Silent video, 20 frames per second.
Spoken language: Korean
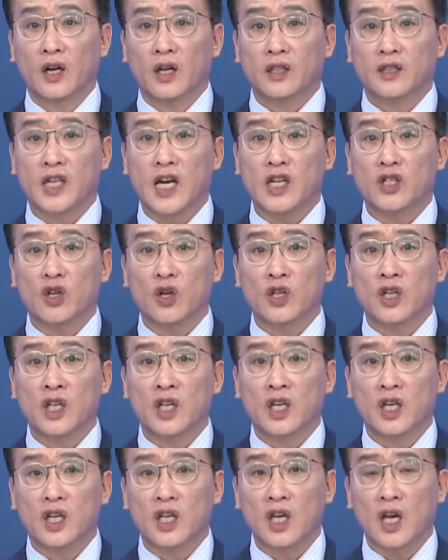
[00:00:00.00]

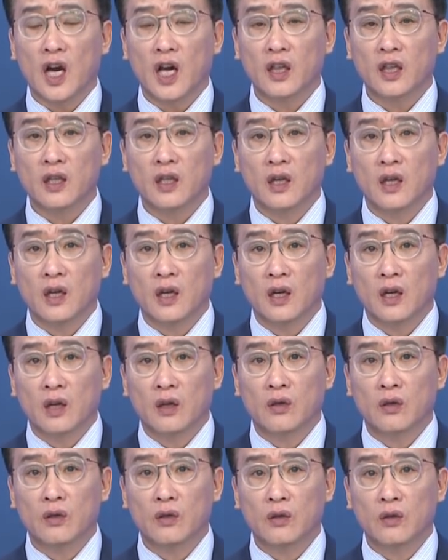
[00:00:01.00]
세전이익이
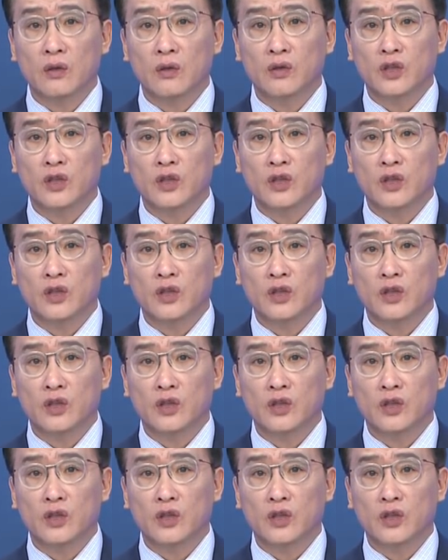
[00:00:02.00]
한그